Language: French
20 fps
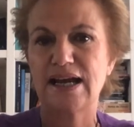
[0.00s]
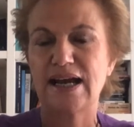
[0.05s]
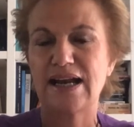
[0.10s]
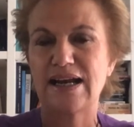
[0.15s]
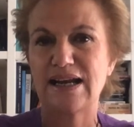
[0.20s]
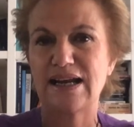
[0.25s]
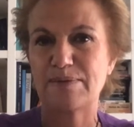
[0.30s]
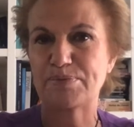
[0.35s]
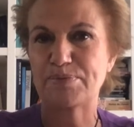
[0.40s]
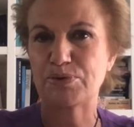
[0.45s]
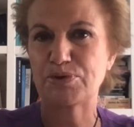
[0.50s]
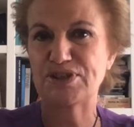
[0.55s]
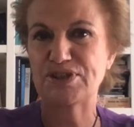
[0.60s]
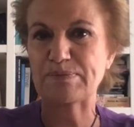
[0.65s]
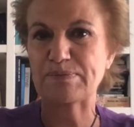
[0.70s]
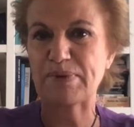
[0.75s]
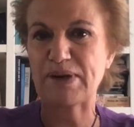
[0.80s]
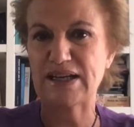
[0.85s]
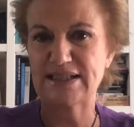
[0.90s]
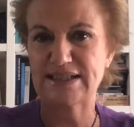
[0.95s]
La
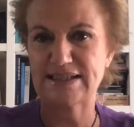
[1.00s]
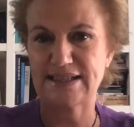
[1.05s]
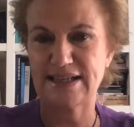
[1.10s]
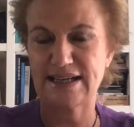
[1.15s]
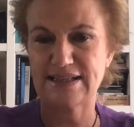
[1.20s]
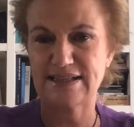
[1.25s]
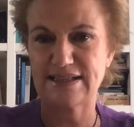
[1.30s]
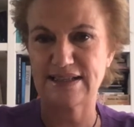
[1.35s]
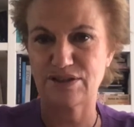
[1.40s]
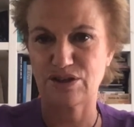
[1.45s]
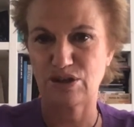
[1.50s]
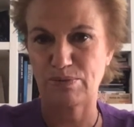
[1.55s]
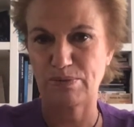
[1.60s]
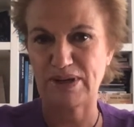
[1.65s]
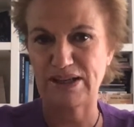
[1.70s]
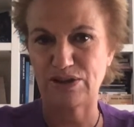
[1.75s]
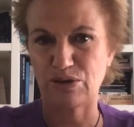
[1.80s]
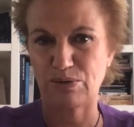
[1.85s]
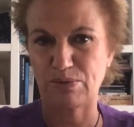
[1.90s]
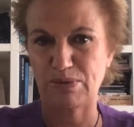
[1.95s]
petite princesse,
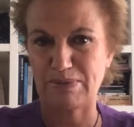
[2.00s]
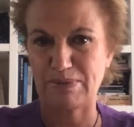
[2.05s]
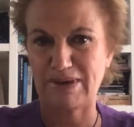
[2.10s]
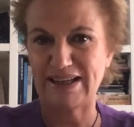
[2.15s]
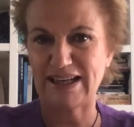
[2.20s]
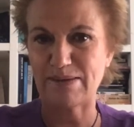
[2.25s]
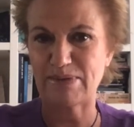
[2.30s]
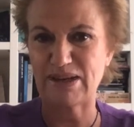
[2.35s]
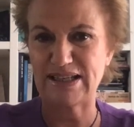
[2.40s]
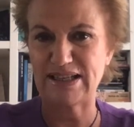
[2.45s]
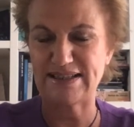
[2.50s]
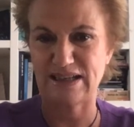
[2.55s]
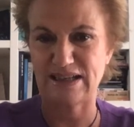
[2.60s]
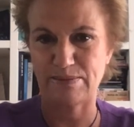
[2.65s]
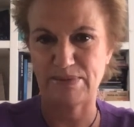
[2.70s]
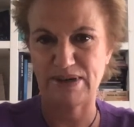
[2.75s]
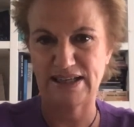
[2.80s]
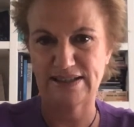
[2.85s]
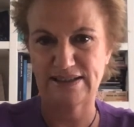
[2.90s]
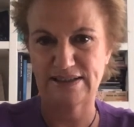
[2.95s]
désormais nommée Madame
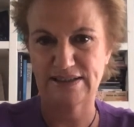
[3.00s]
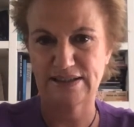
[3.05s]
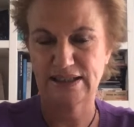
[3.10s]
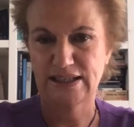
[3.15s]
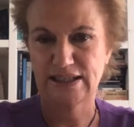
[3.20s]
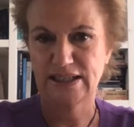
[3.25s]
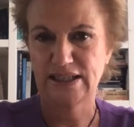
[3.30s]
Élisabeth,